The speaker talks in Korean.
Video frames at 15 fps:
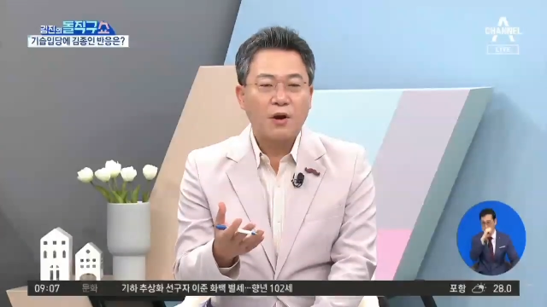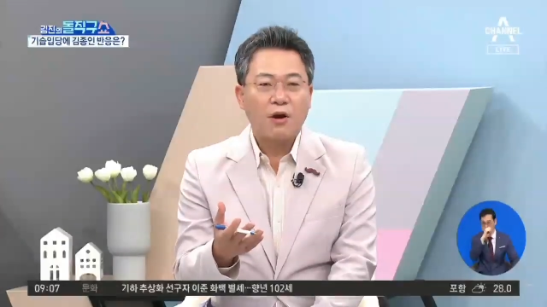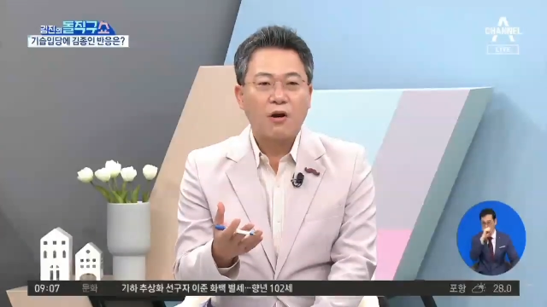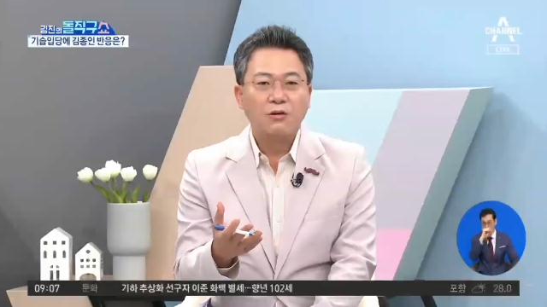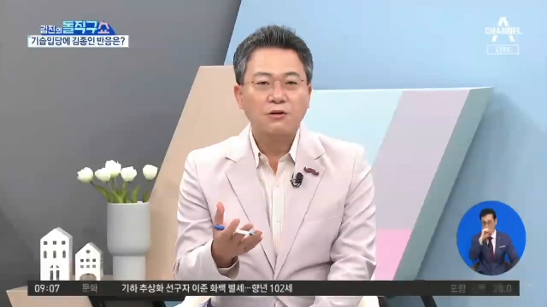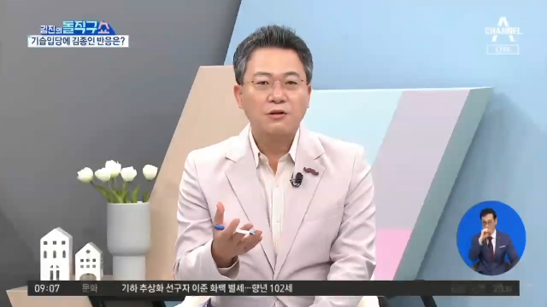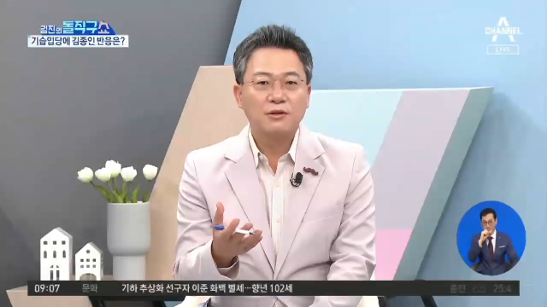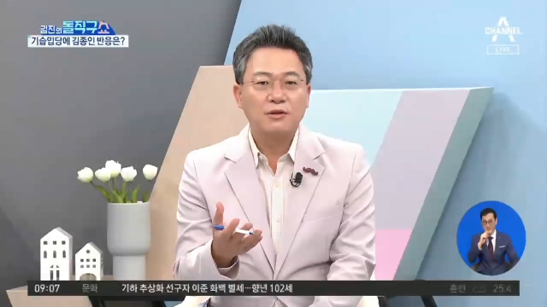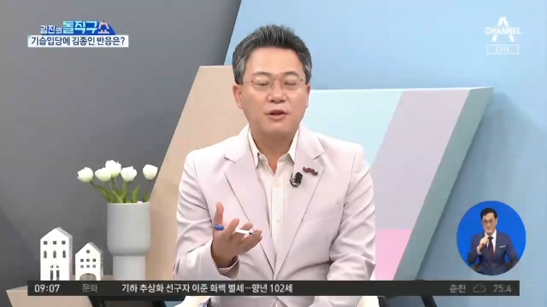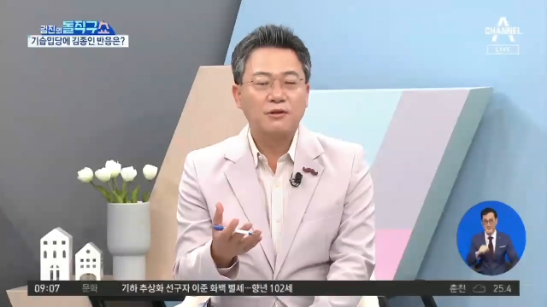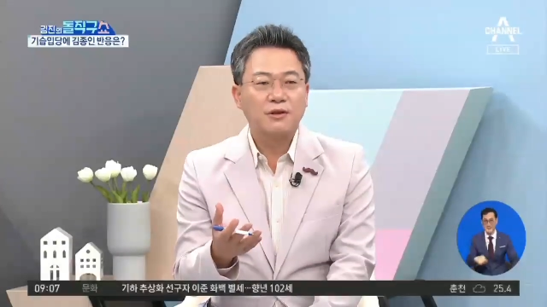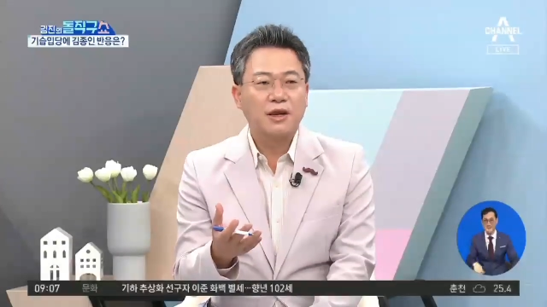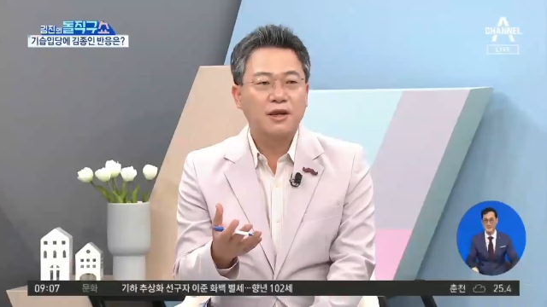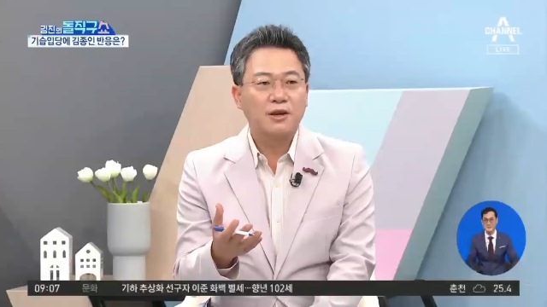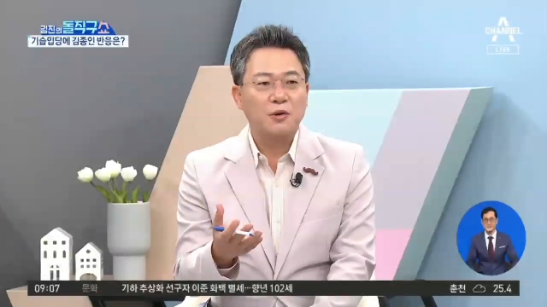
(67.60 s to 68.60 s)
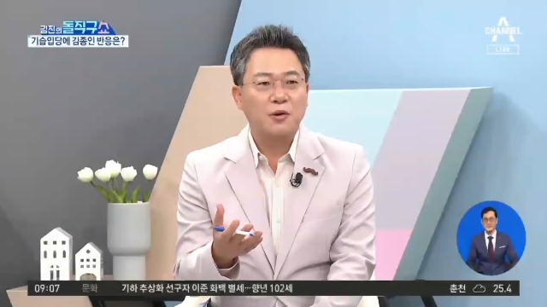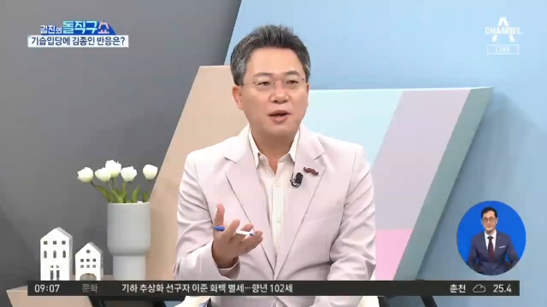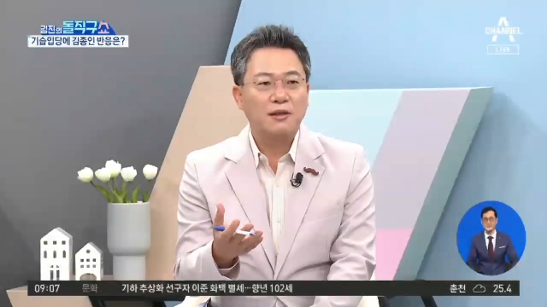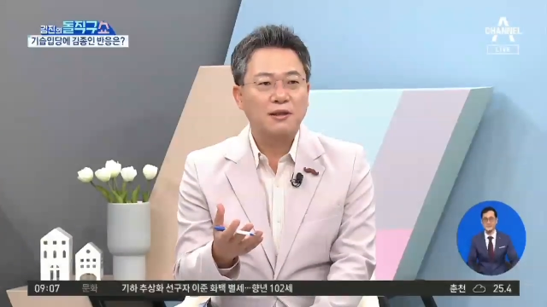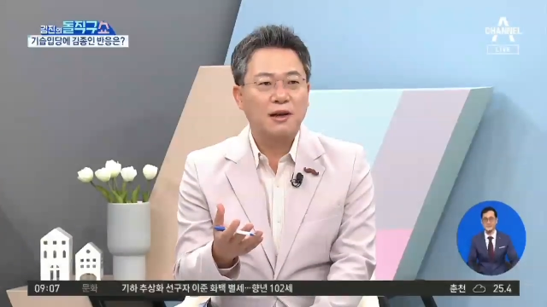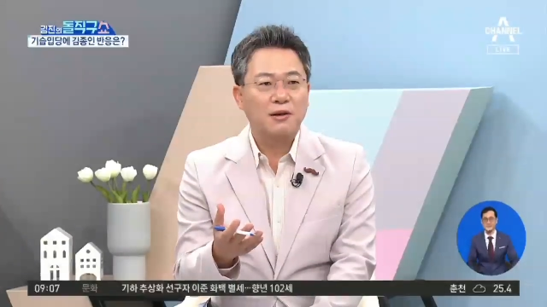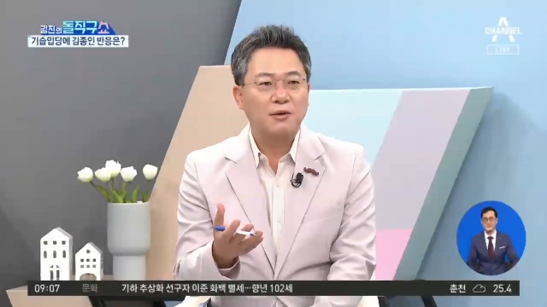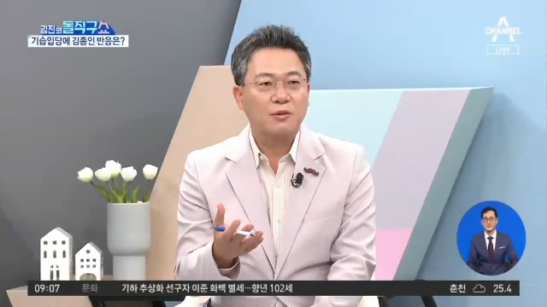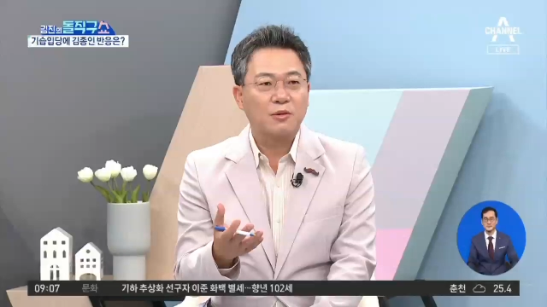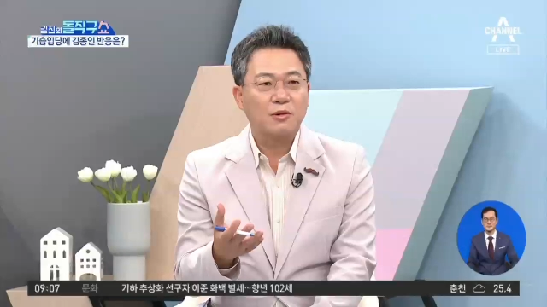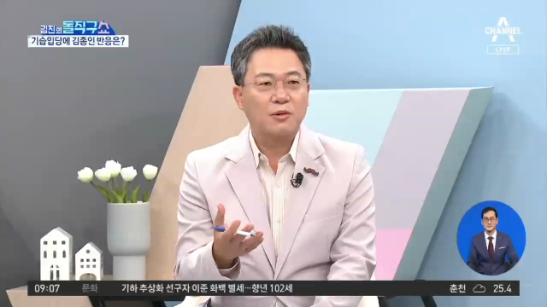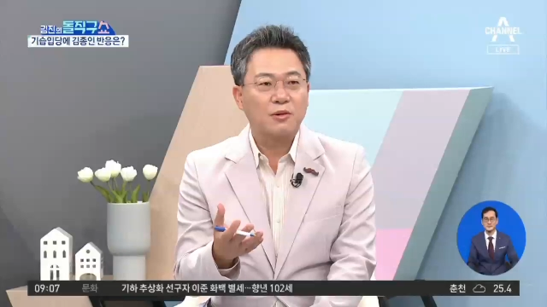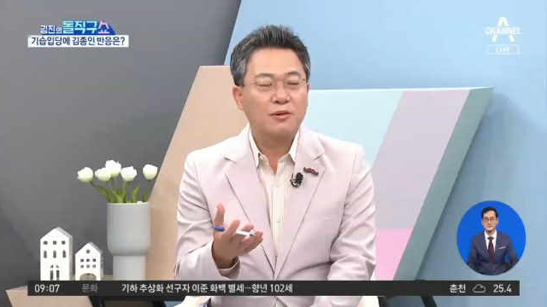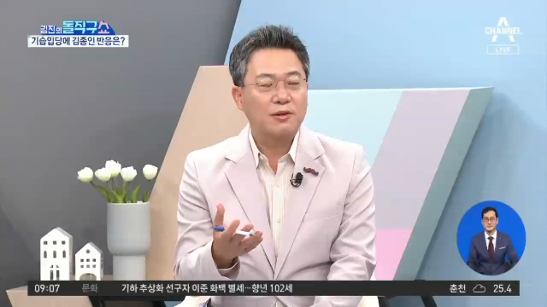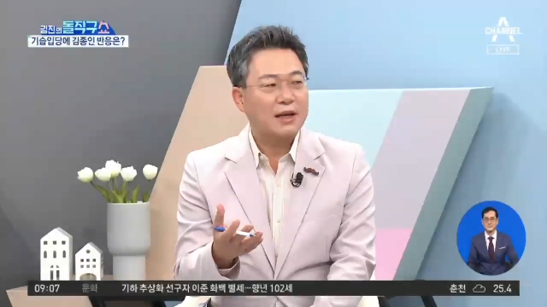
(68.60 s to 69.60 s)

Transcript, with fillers: 어느 선택이 옳았다고